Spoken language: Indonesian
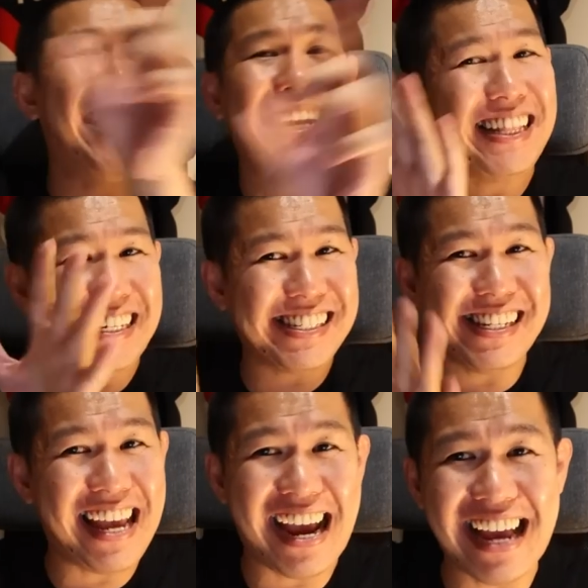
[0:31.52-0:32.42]
Jangan datang ke
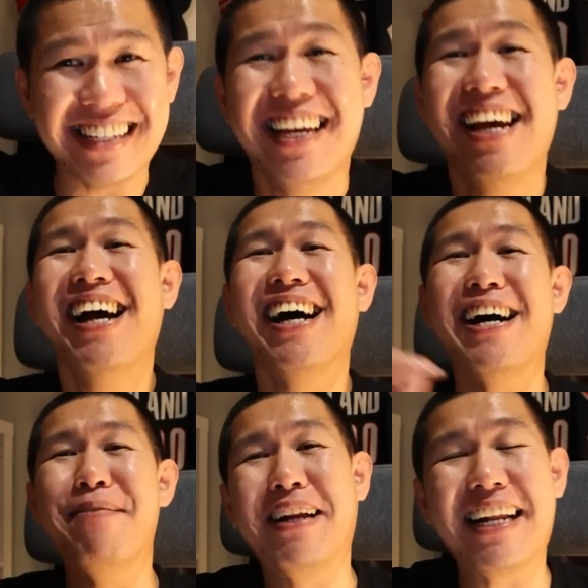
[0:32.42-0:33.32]
sini ya guys.
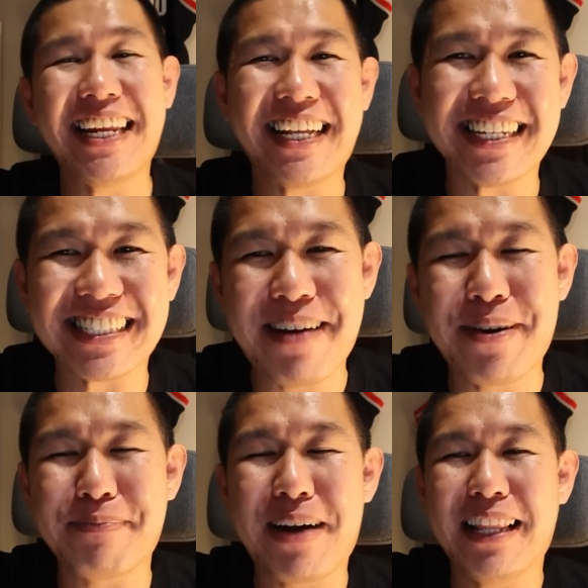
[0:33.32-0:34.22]
Uh, balik lagi di kelas
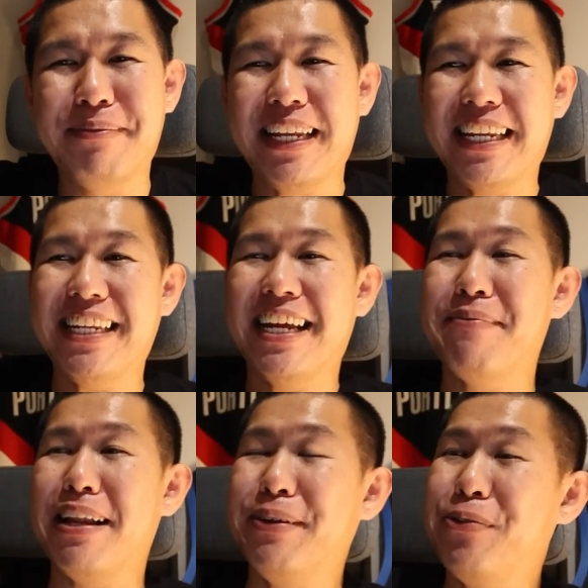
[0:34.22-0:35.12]
timeout malam ini, dan
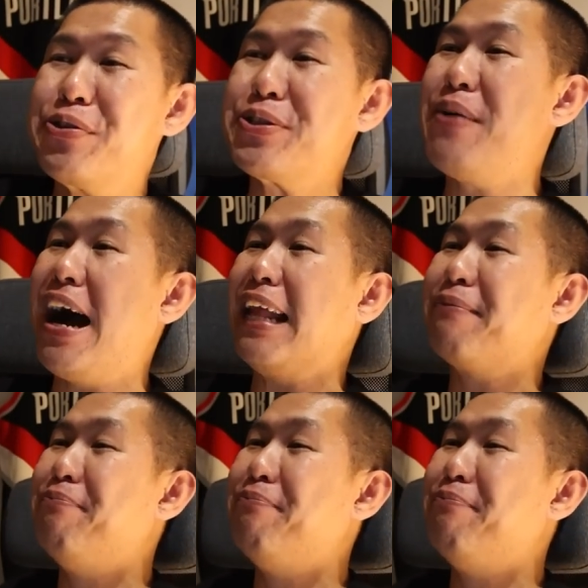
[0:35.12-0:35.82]
malam ini gue semangat